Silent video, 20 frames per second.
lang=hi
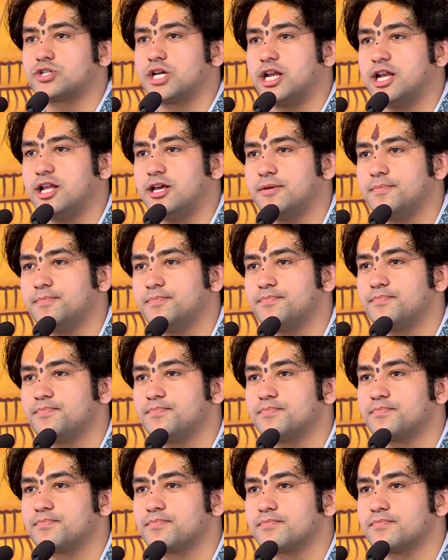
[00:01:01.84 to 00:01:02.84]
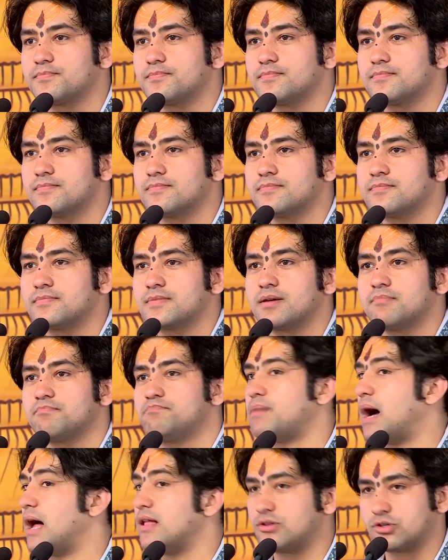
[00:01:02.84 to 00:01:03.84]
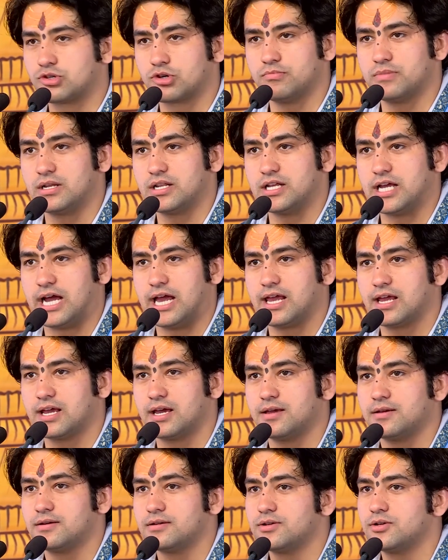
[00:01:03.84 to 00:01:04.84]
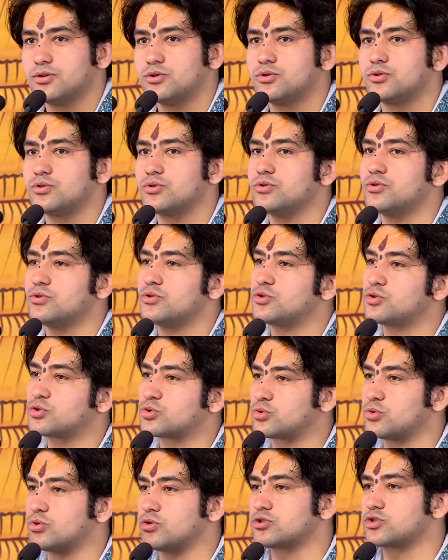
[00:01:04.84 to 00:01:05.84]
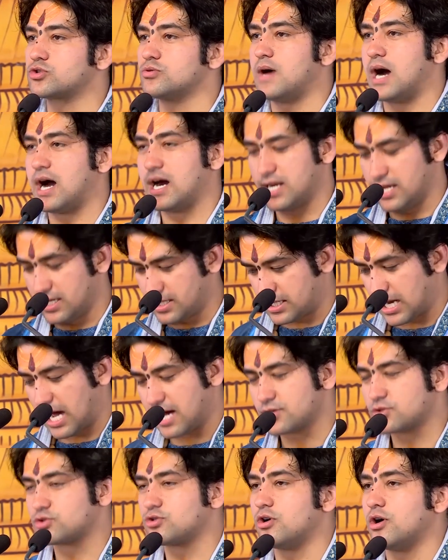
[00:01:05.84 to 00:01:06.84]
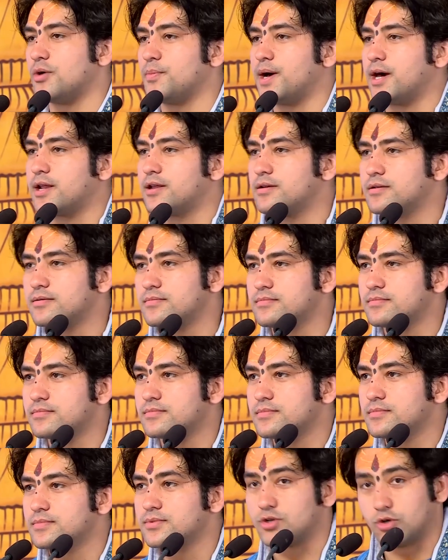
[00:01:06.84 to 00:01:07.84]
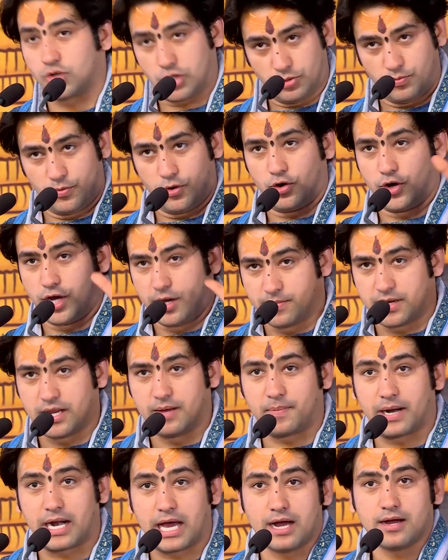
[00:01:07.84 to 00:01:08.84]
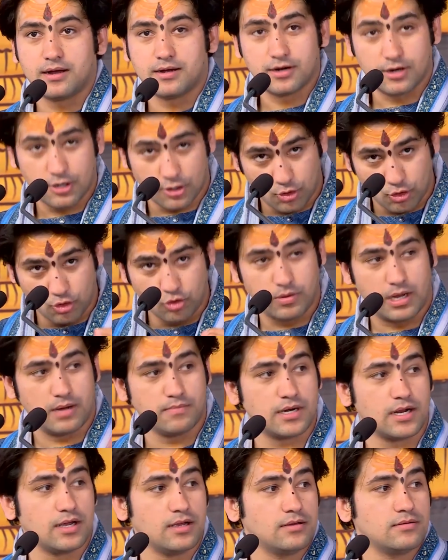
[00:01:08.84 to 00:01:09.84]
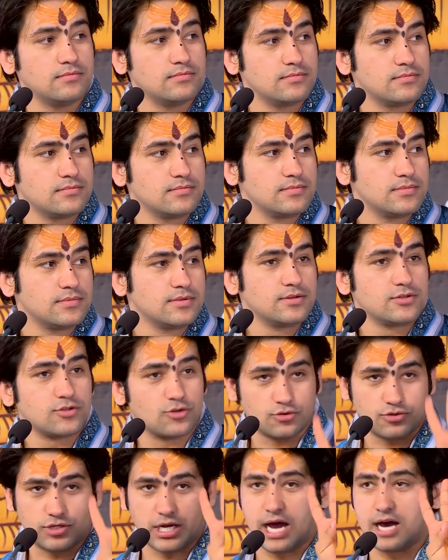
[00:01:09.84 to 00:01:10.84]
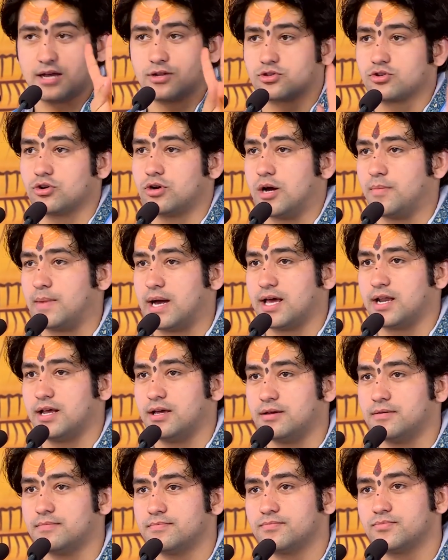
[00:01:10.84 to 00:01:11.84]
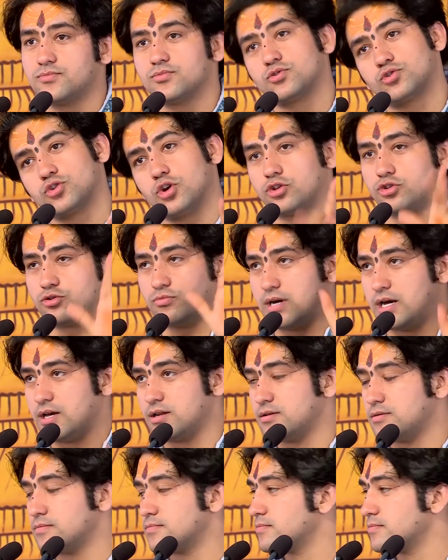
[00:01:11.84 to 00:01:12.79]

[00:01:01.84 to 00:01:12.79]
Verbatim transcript: चेले पांच सौ मिल जाएंगे सो तुम्हारे चार सौ हमारे क्योंकि बोर्ड हमने पढ़ा डूब हम रहे तो चार सौ हमारे सौ तुम्हारे